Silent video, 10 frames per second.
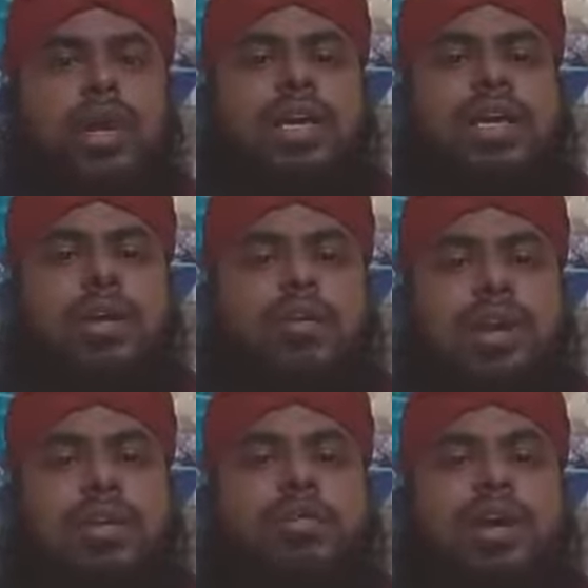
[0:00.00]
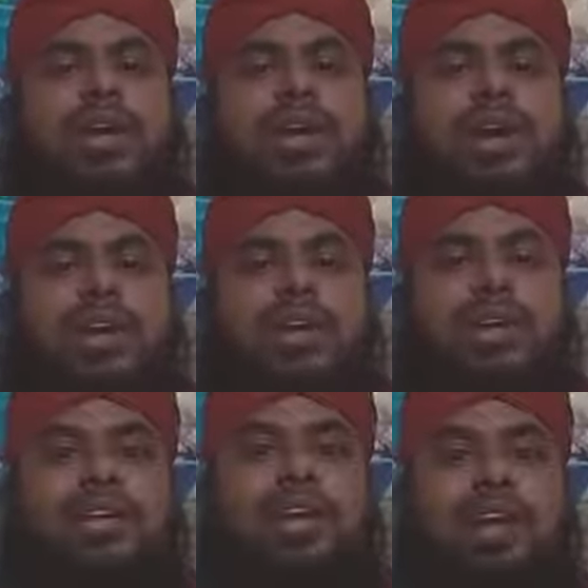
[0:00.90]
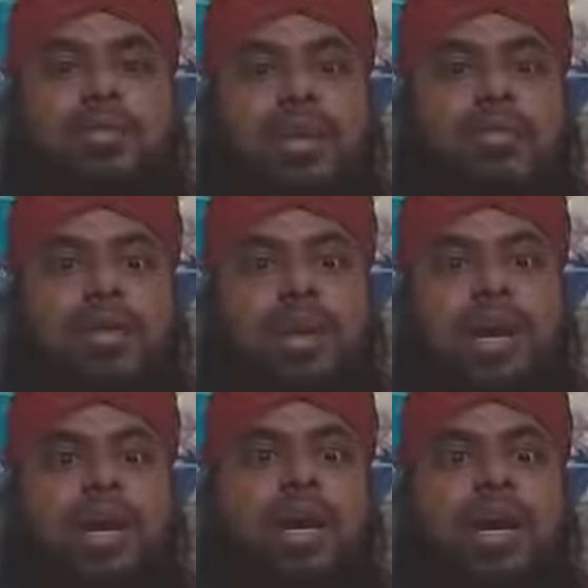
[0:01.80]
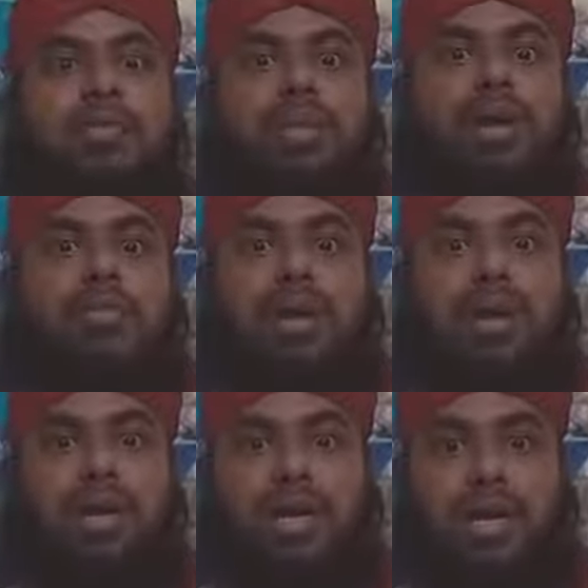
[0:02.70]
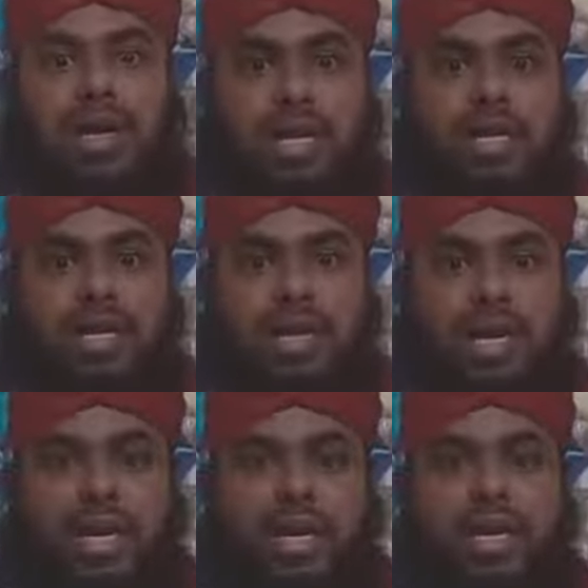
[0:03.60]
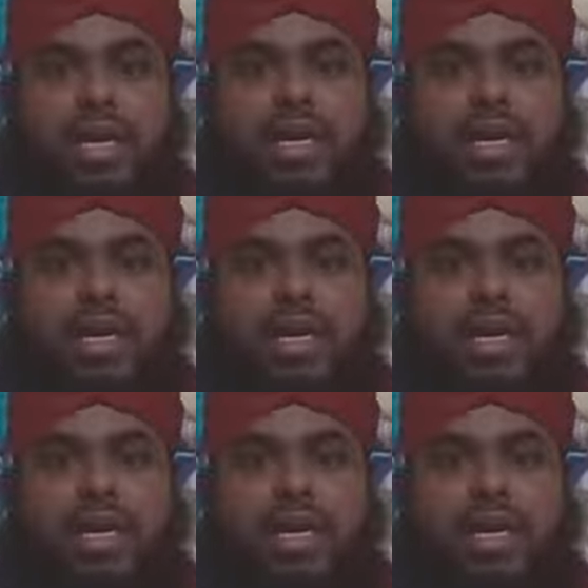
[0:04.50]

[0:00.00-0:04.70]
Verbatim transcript: அழகிய படைப்பாளனாக இருக்கிறான் மிக மிக அழகான படைப்பாளனாக அல்லாஹ் இருக்கிறானே